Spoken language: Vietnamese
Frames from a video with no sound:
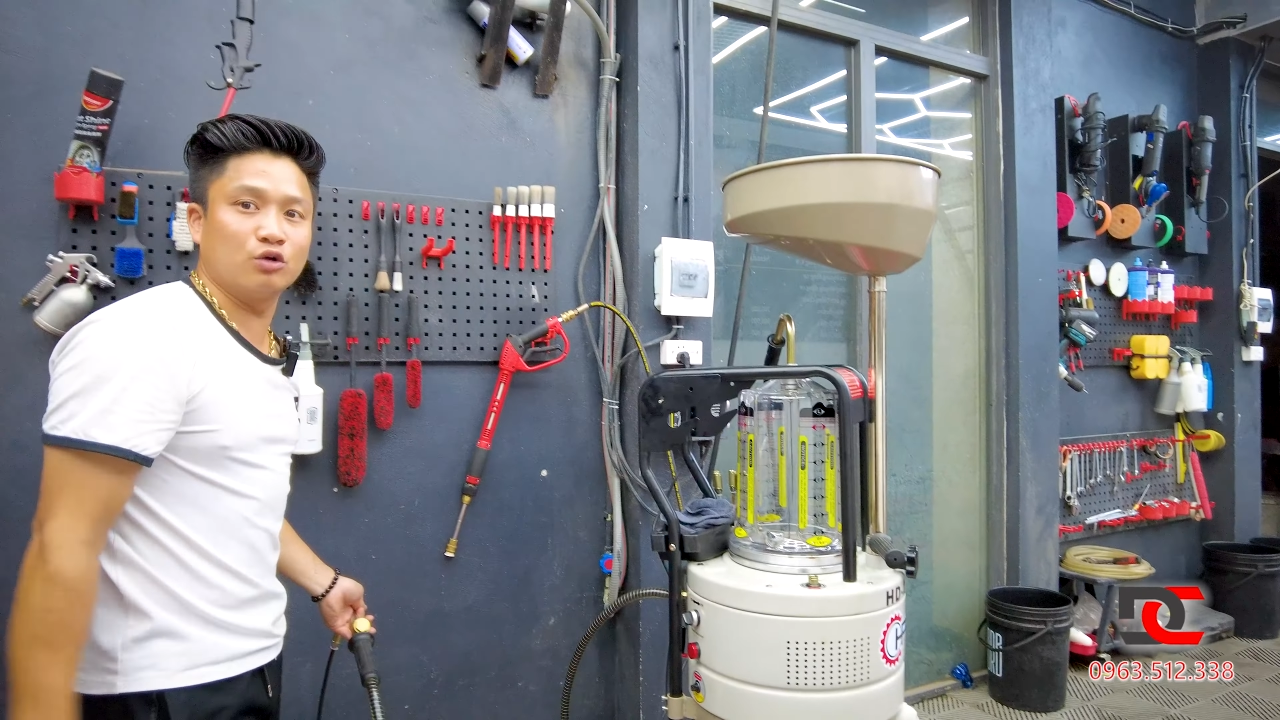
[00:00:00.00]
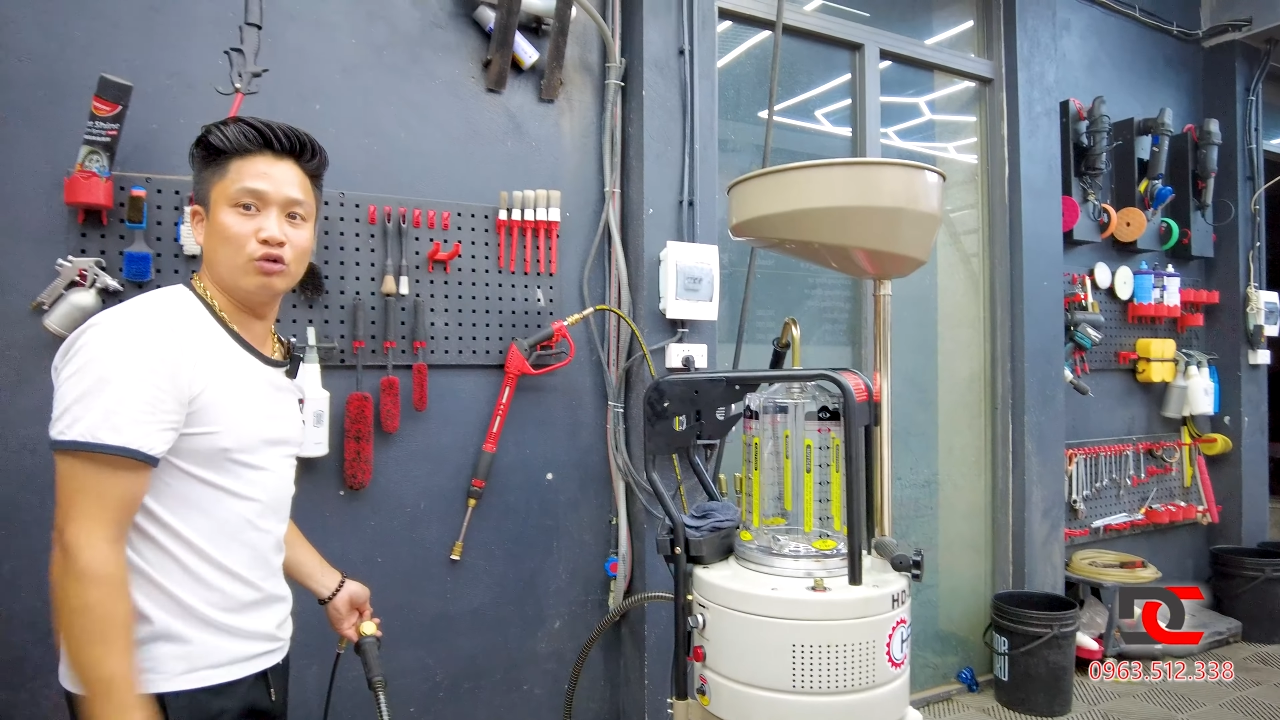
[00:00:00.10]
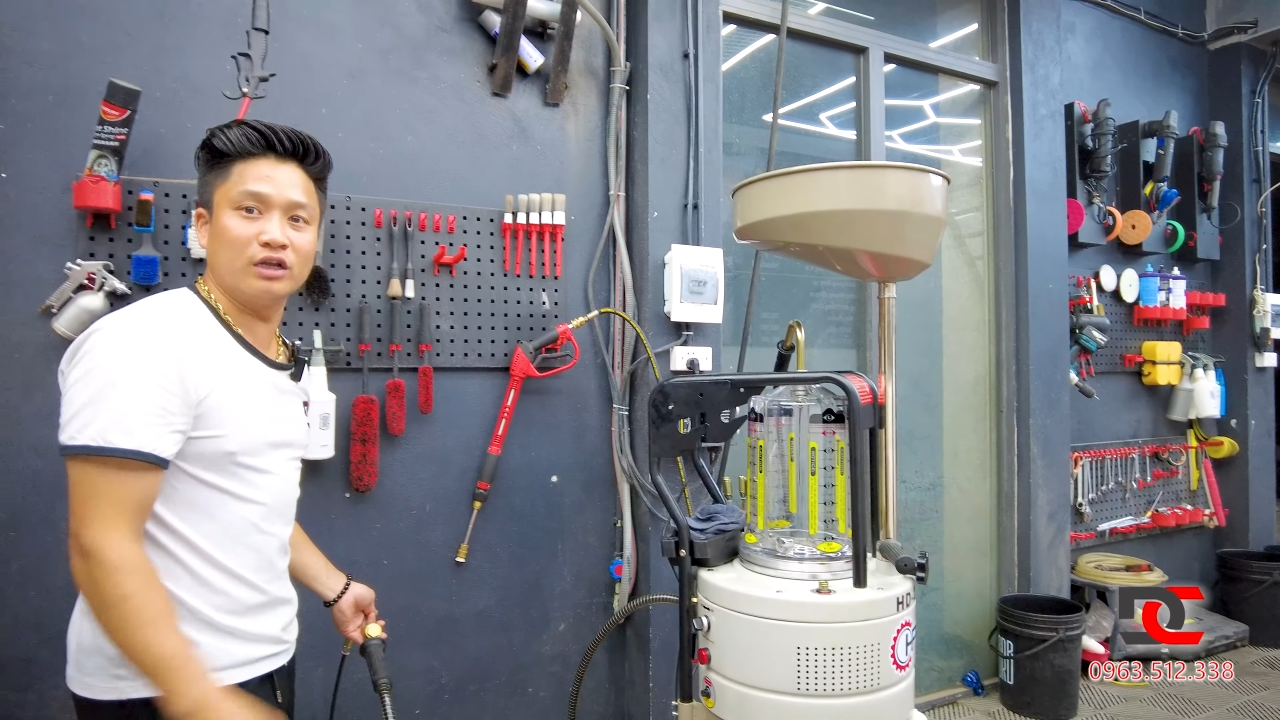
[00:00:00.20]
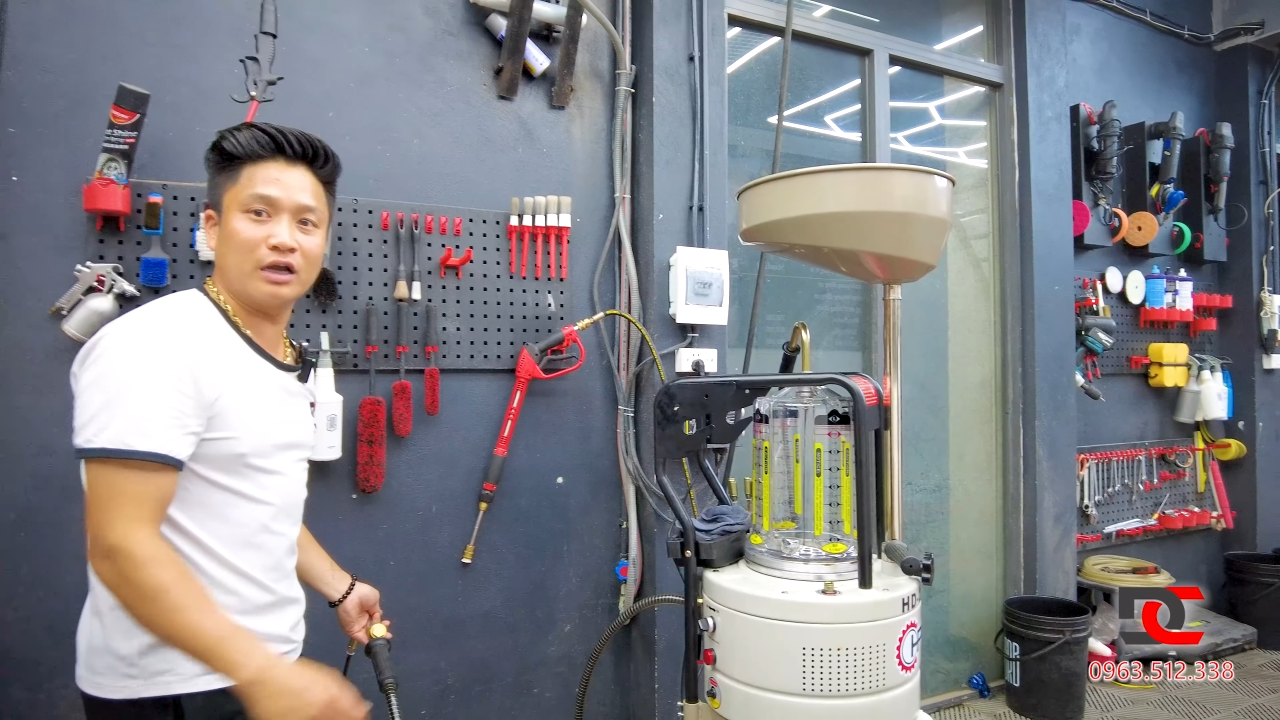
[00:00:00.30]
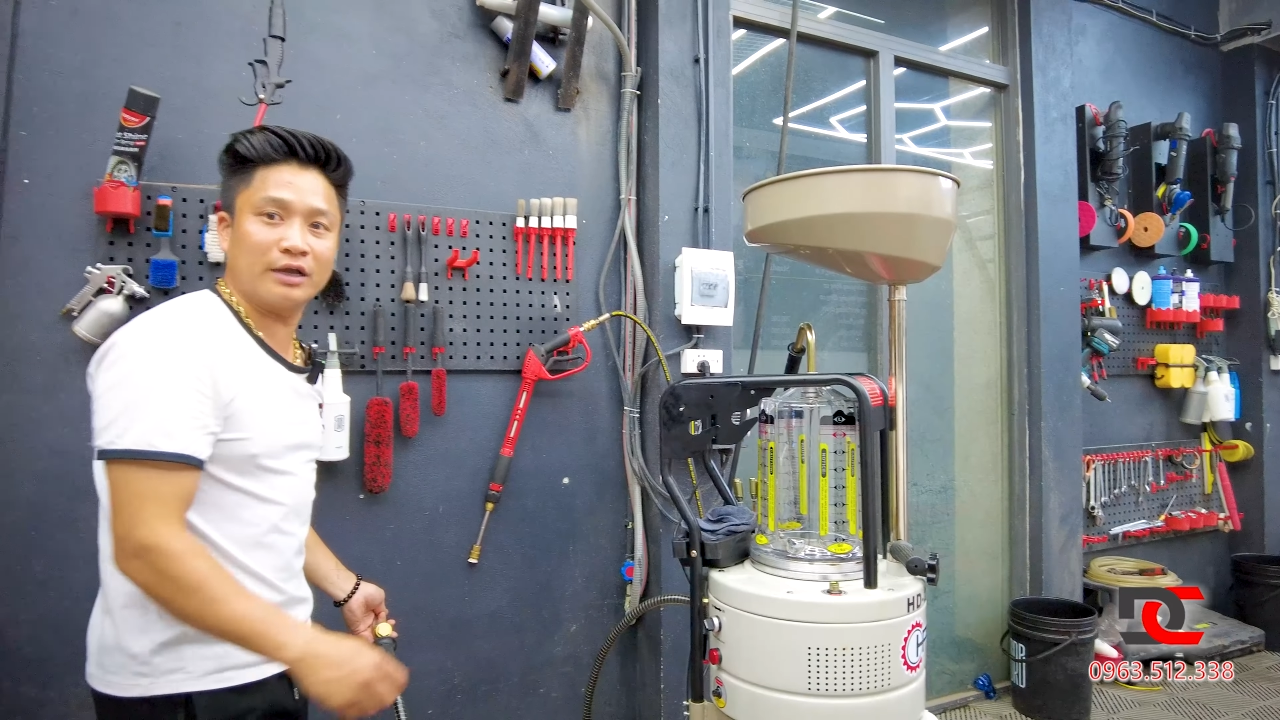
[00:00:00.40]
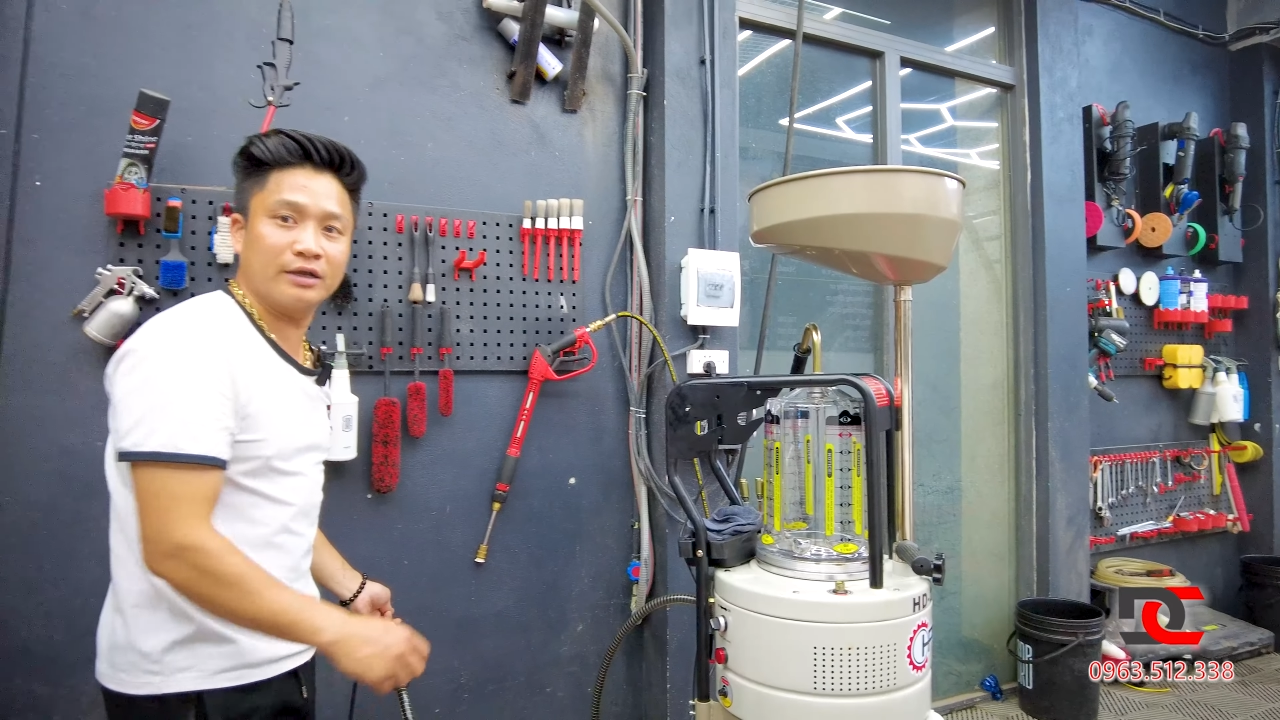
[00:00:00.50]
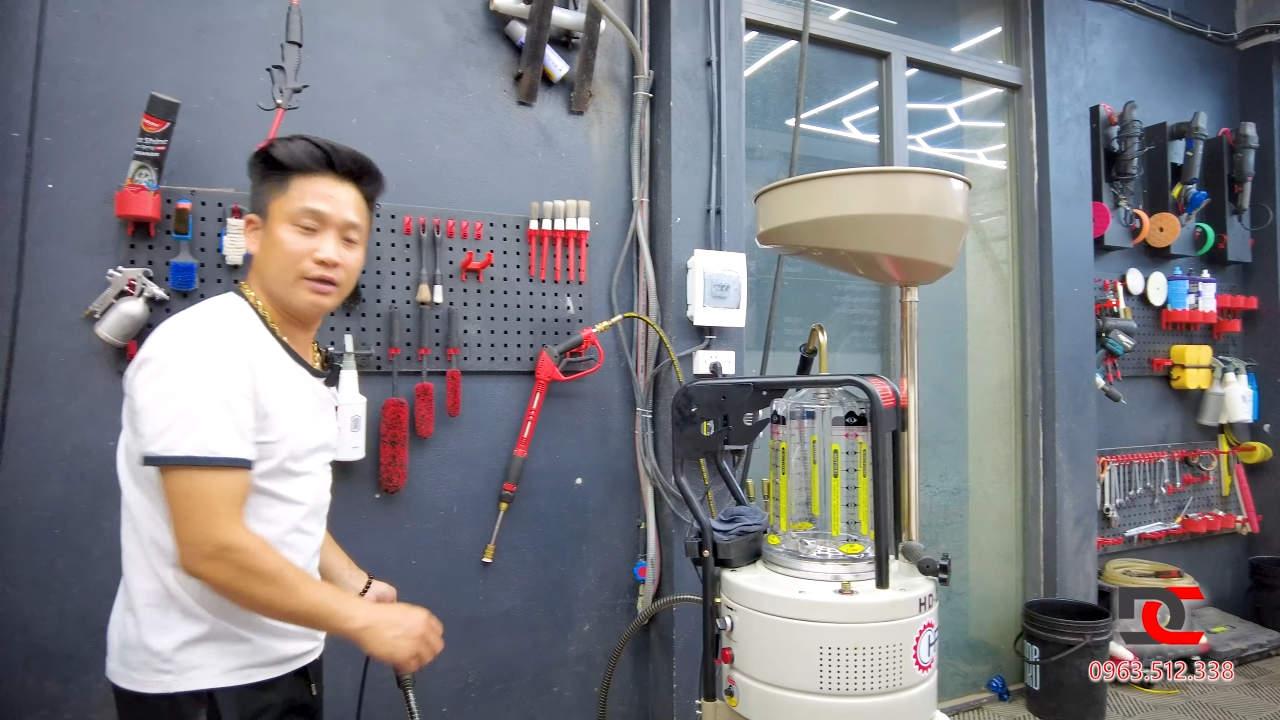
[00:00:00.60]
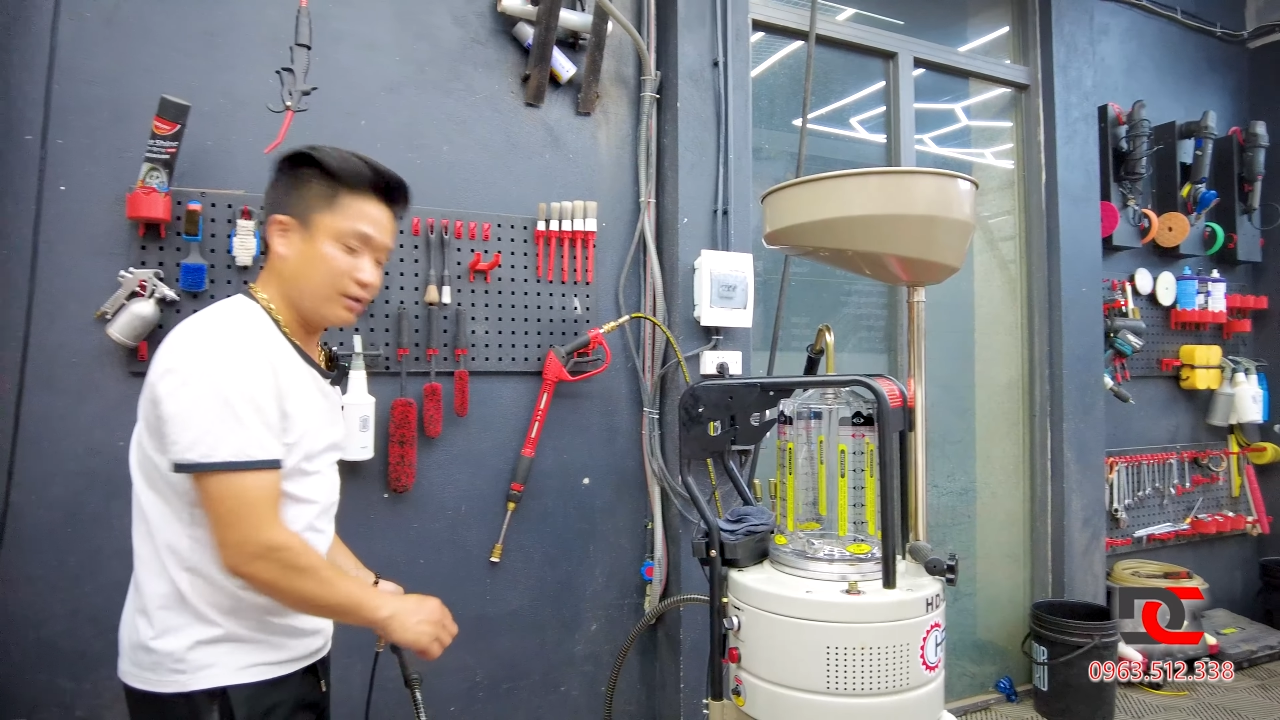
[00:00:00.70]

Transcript: sẽ hút lên ngay.